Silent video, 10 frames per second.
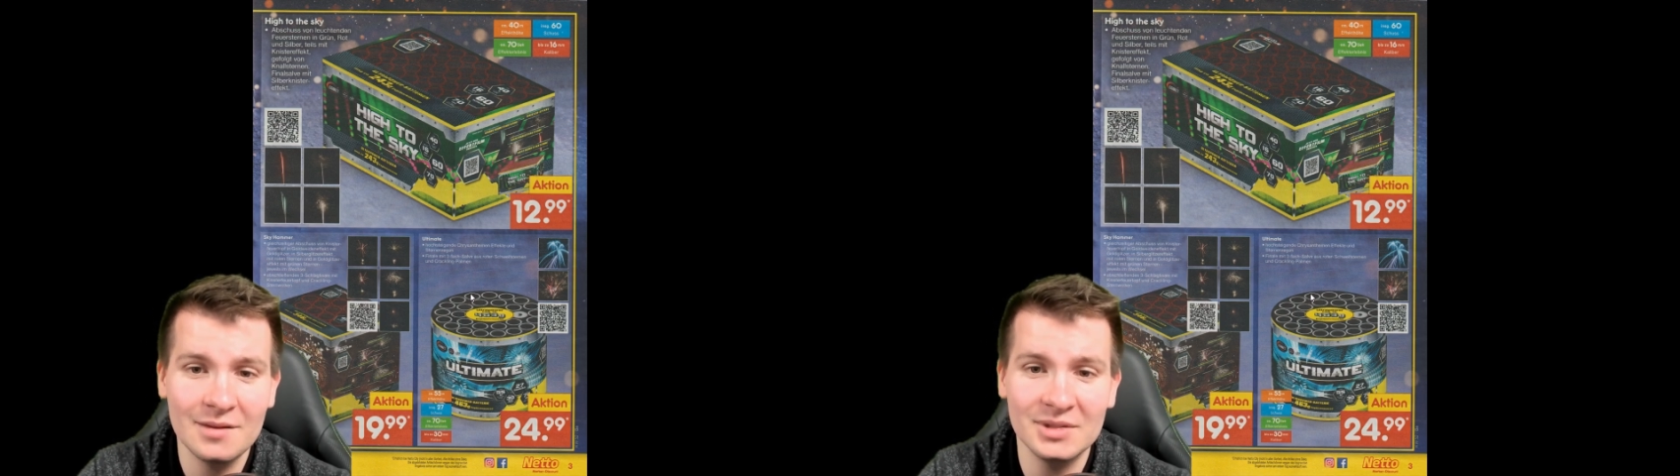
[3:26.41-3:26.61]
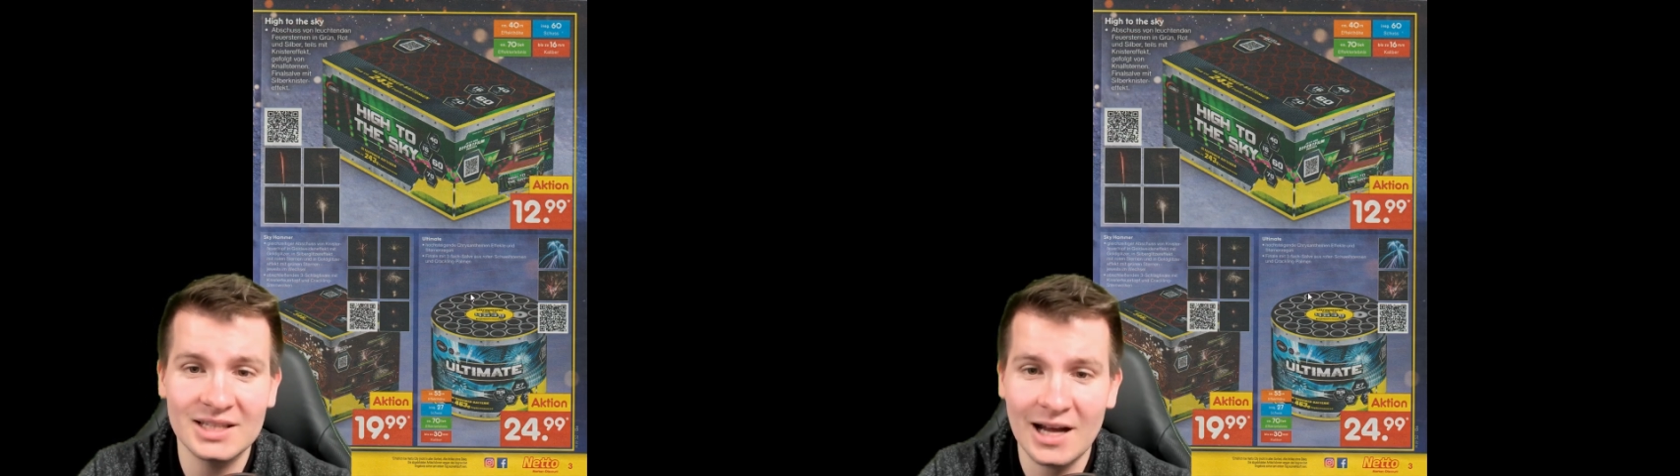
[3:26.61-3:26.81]

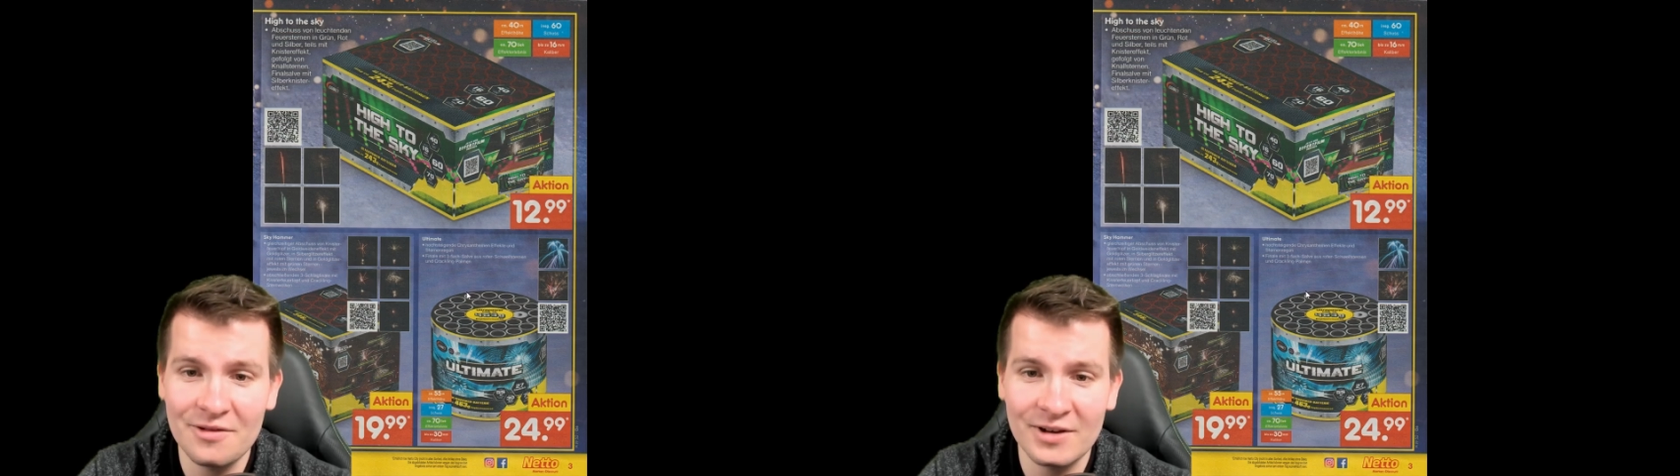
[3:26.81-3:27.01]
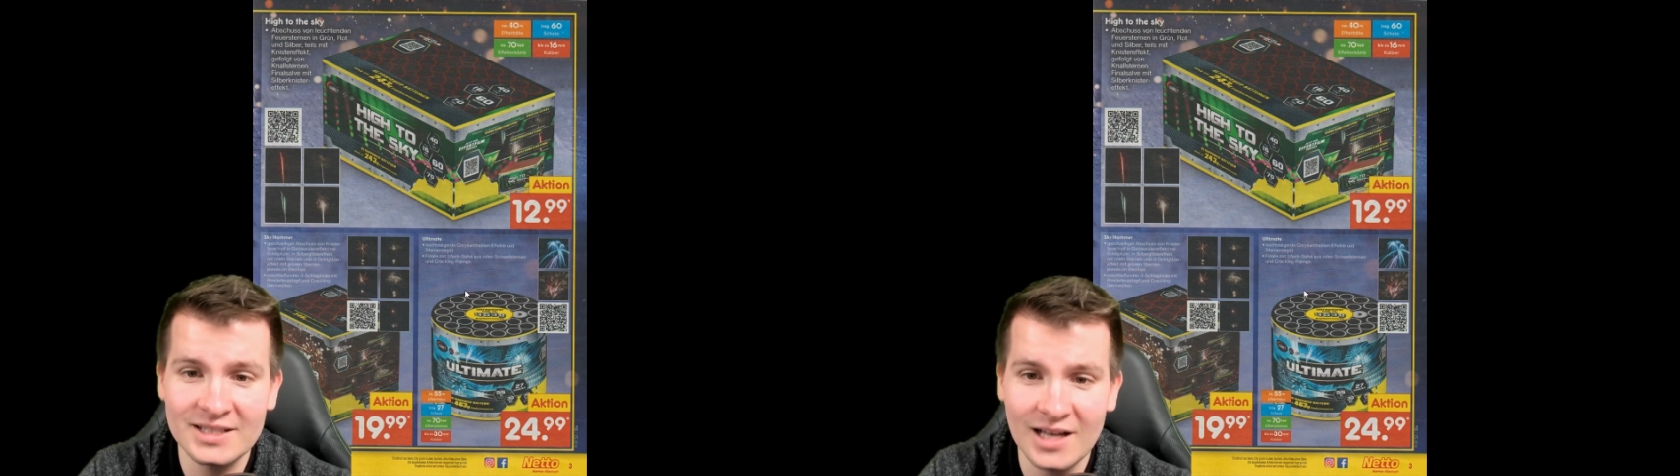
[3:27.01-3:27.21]
mit
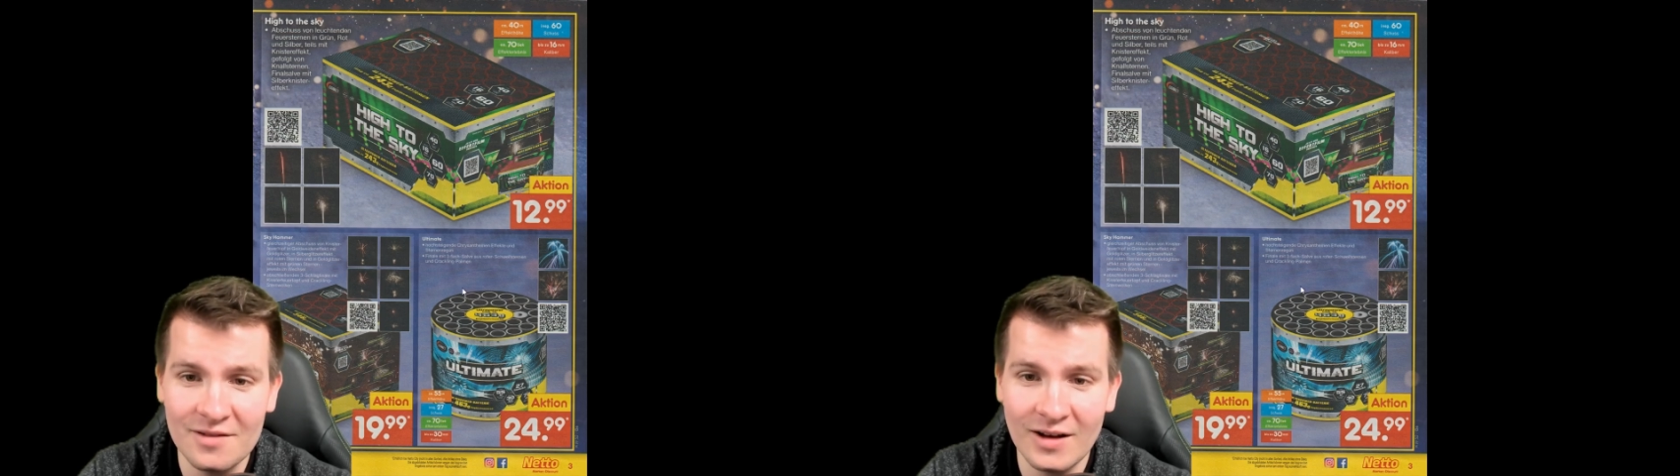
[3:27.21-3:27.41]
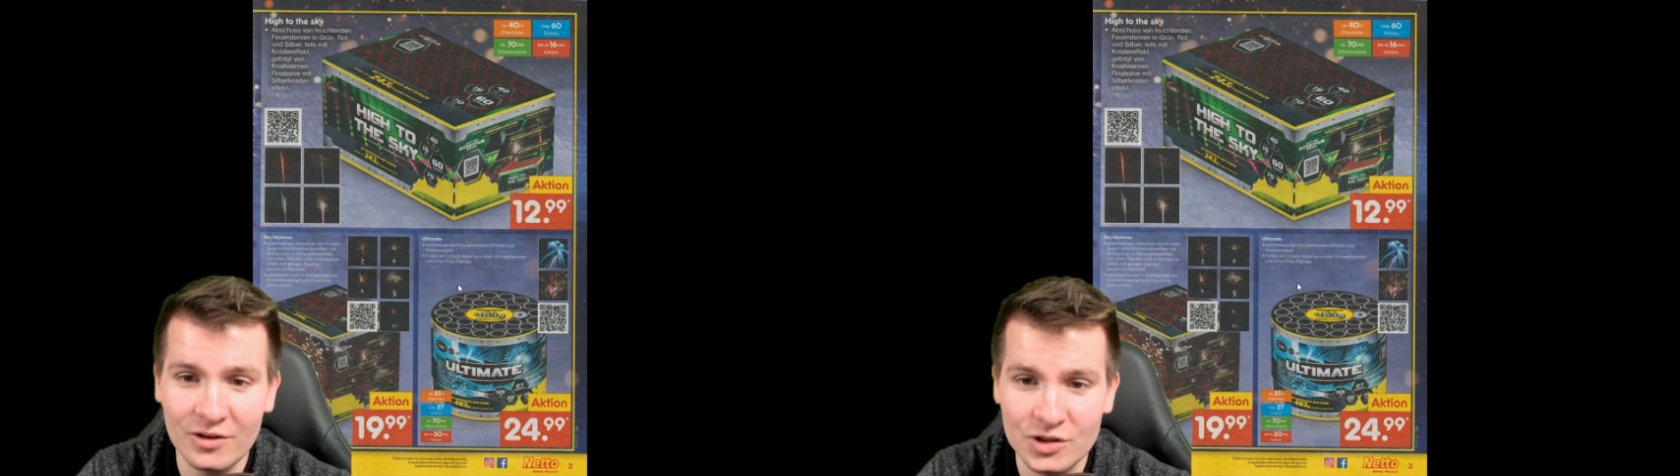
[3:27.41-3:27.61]

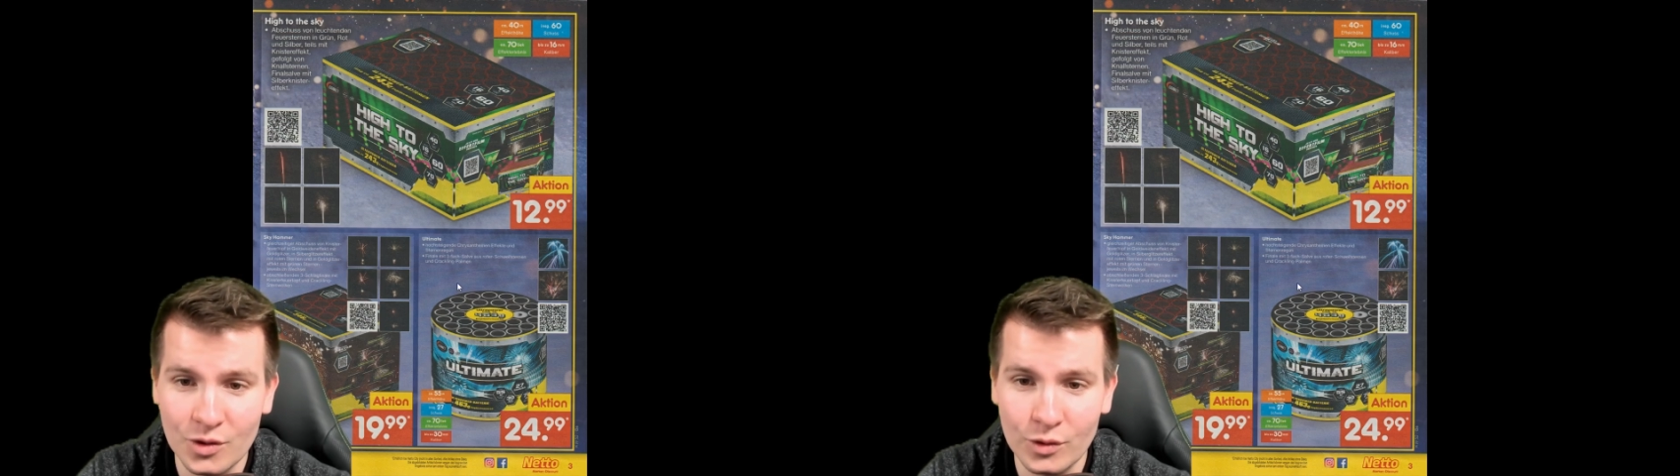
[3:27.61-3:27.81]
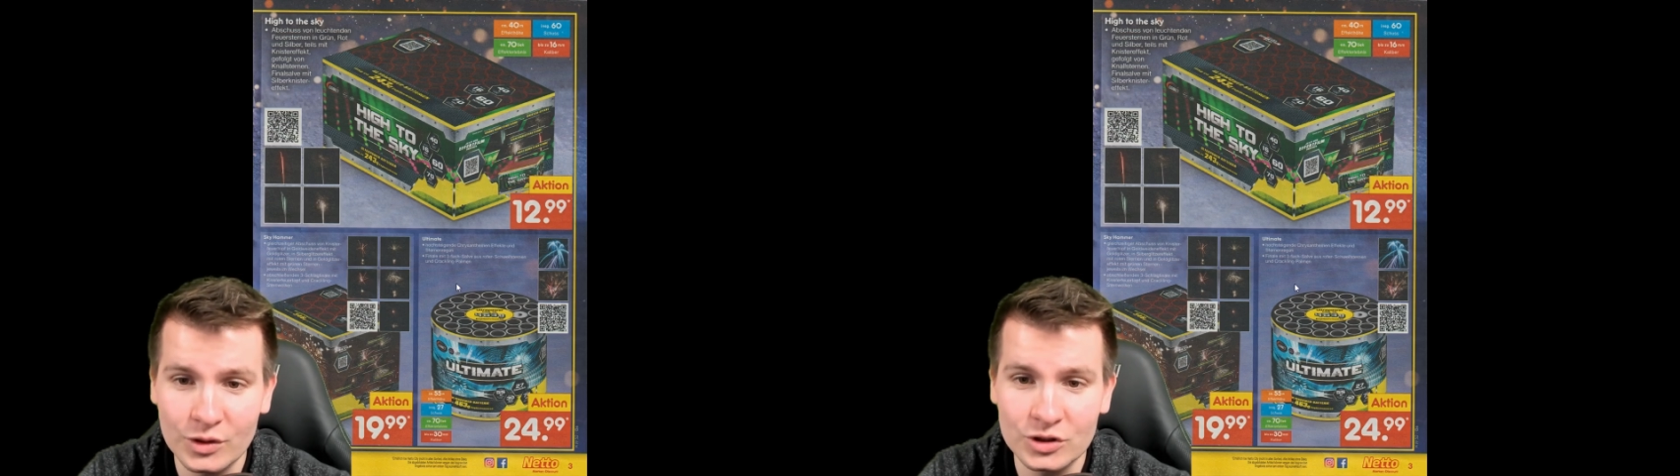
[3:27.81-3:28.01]
Dreifachsalve aus
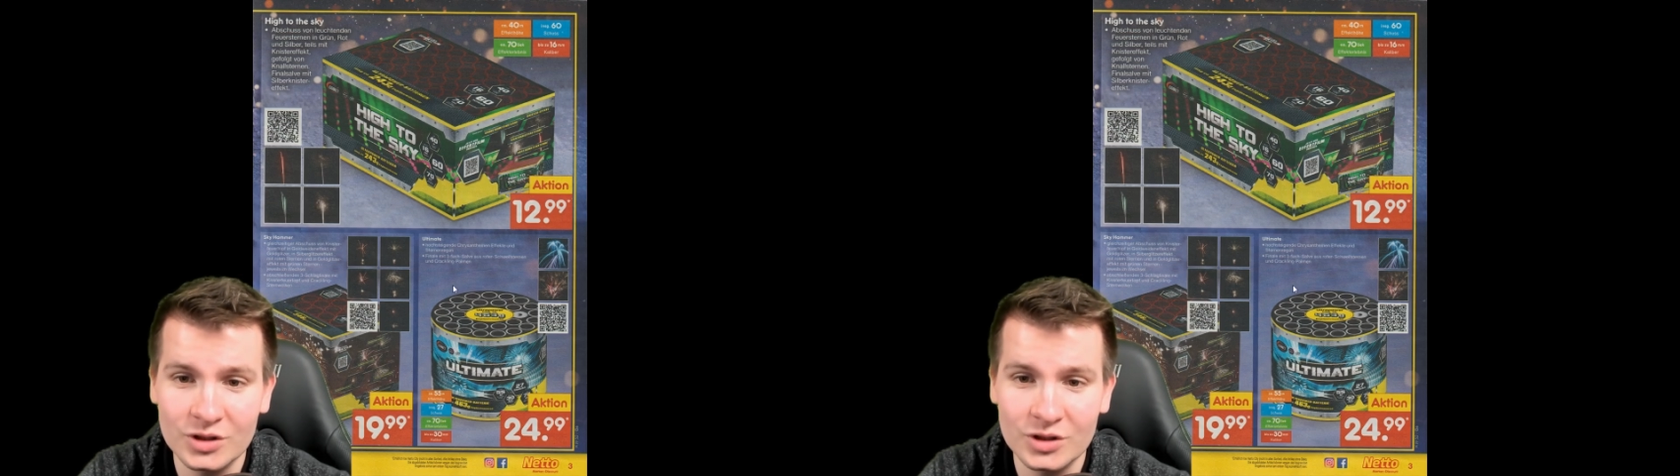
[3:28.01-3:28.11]
roten